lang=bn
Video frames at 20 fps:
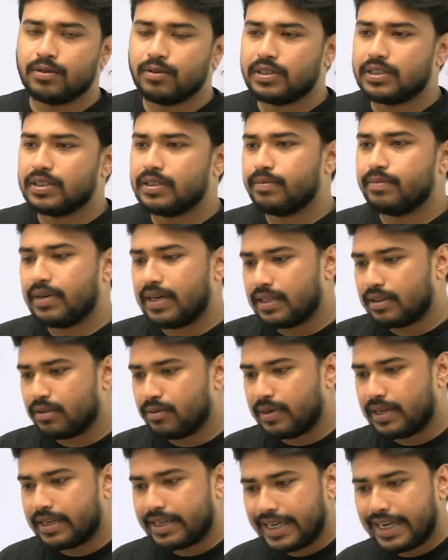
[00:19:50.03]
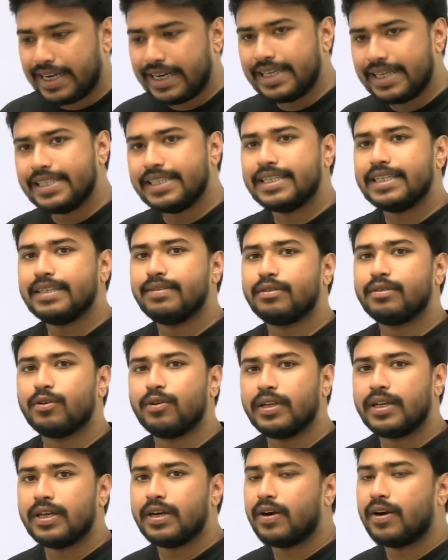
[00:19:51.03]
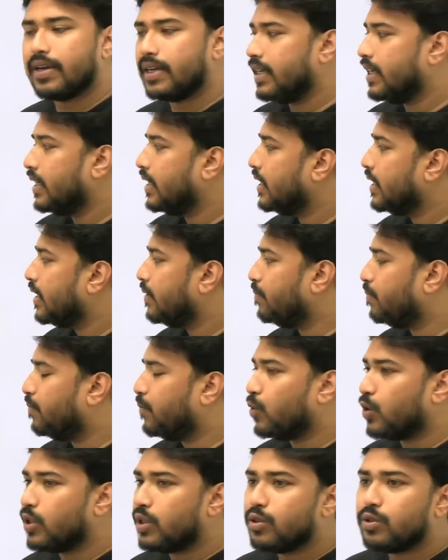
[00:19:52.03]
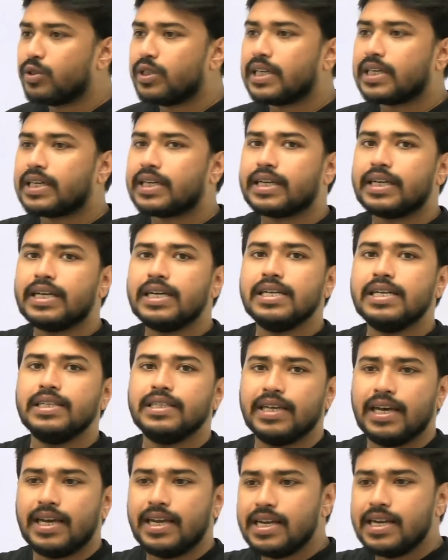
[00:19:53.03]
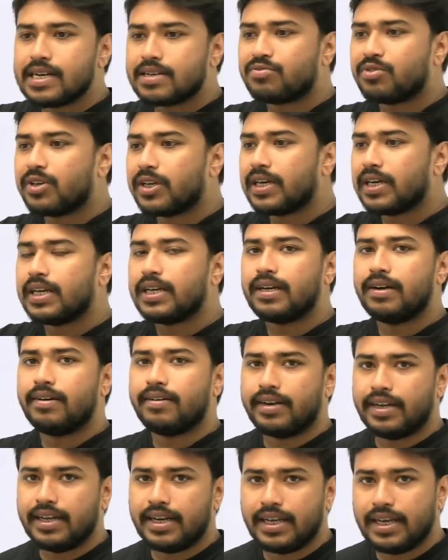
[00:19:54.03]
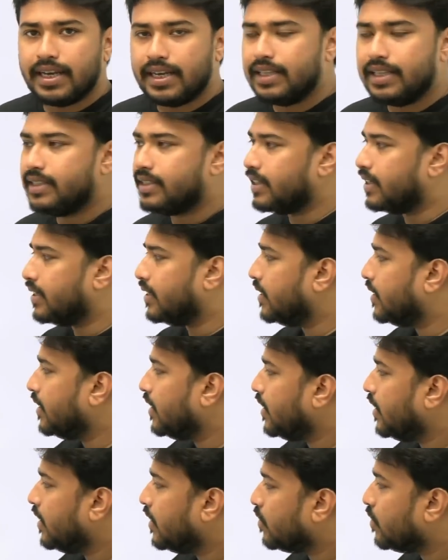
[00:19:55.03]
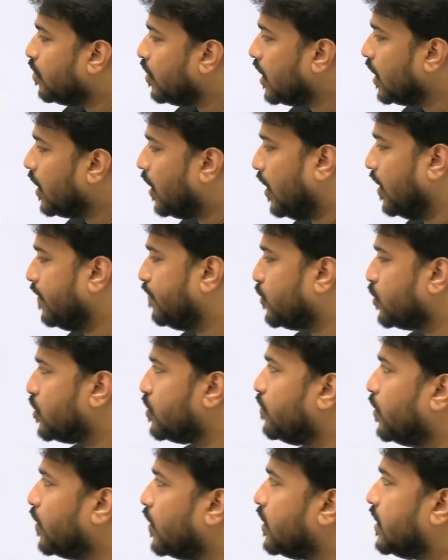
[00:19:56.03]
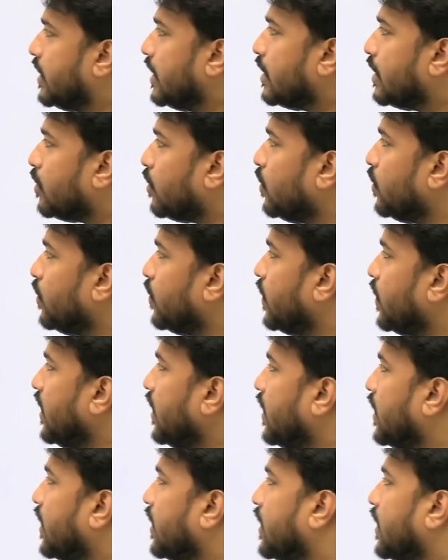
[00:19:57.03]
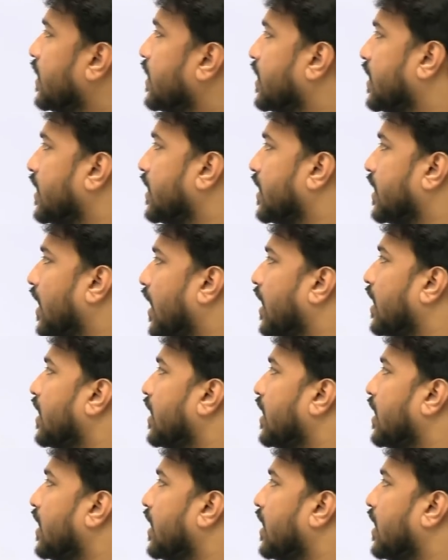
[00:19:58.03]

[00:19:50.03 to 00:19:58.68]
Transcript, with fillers: রয়েছে বা তোমার রেল ইঞ্জিন তৈরি হয় বৈদ্যুতিক রেল ইঞ্জিন ইলেকট্রিক্যাল রেল ইঞ্জিন তৈরি হয় পশ্চিমবঙ্গের চিত্ররঞ্জনে সেটা